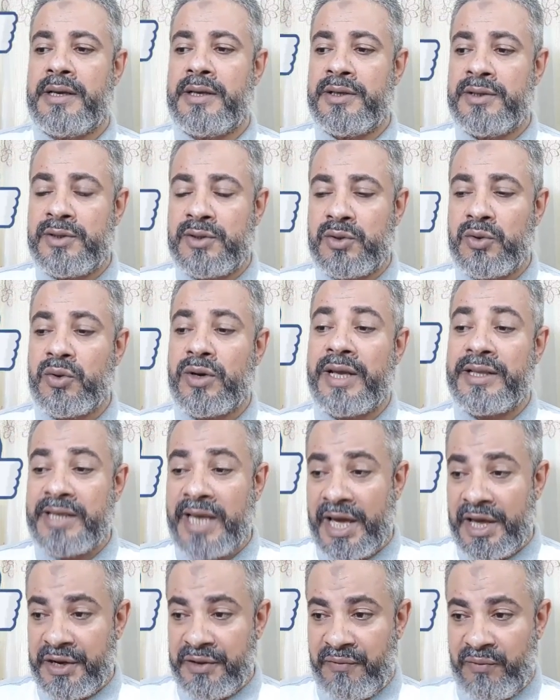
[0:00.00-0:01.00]
الزوجه
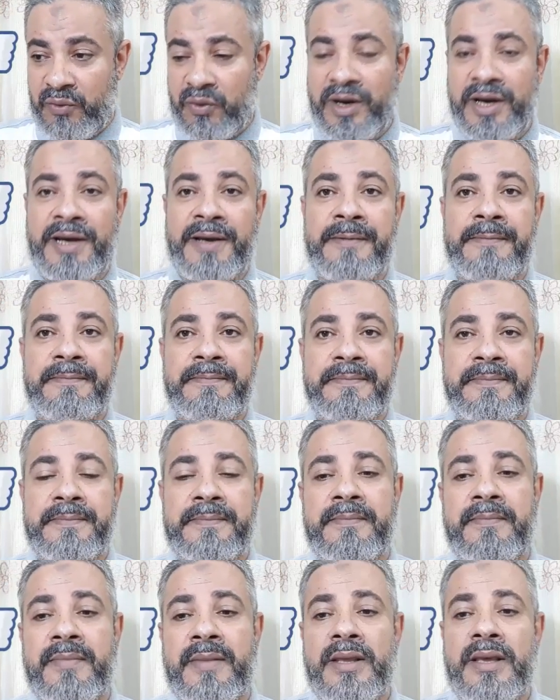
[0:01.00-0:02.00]
تعرفها
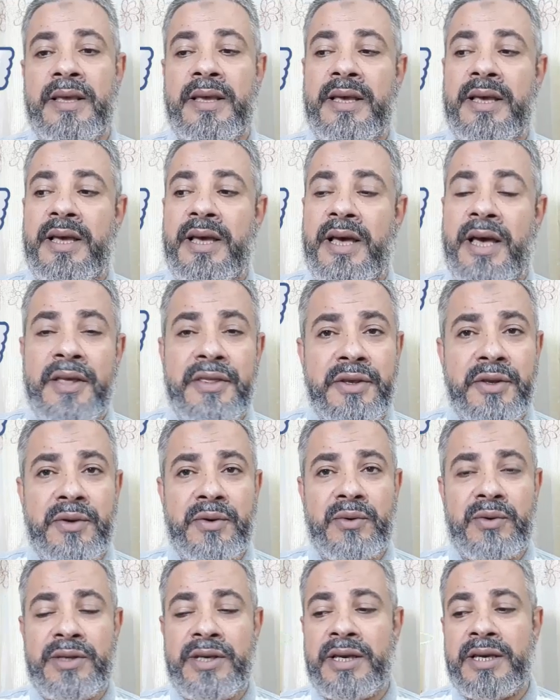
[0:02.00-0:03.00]
هذه
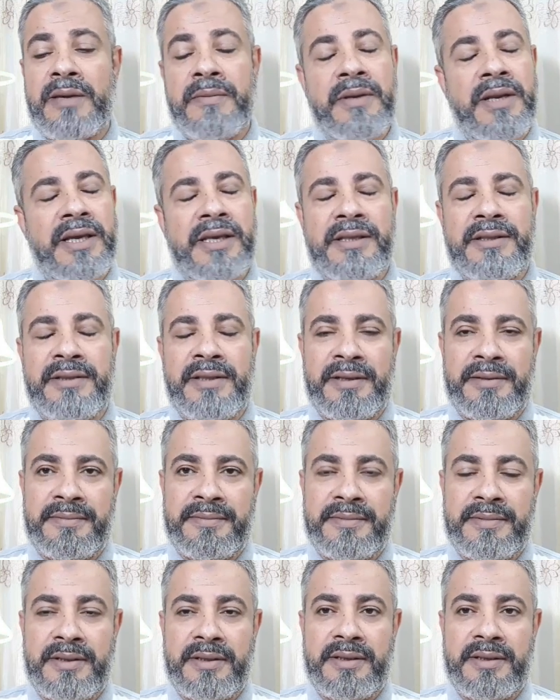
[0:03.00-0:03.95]
الرؤيه جميله جدا